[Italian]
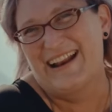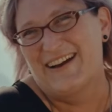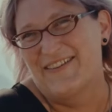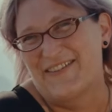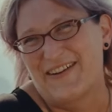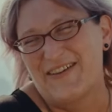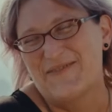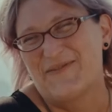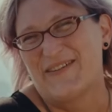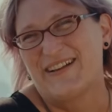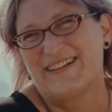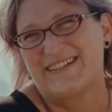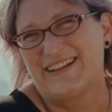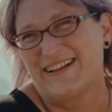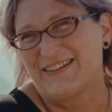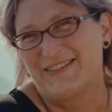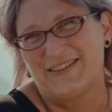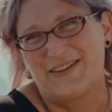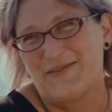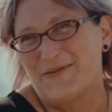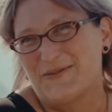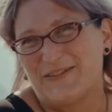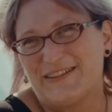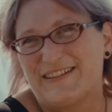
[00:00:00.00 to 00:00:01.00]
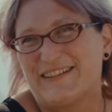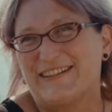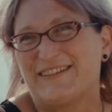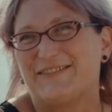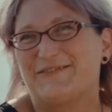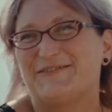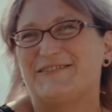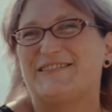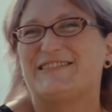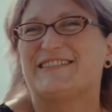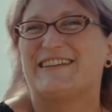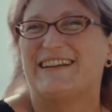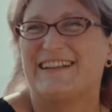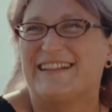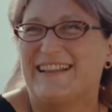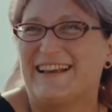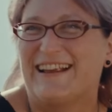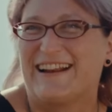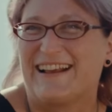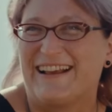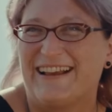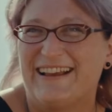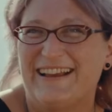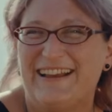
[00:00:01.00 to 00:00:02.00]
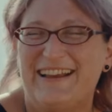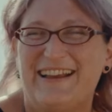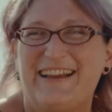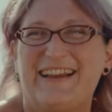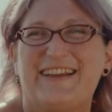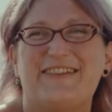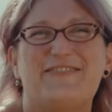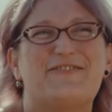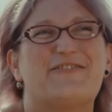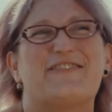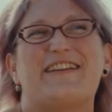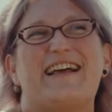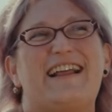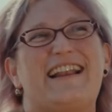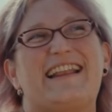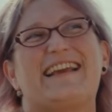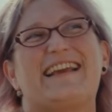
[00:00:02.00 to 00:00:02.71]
l'avrei pensato che potesse succedere. Non è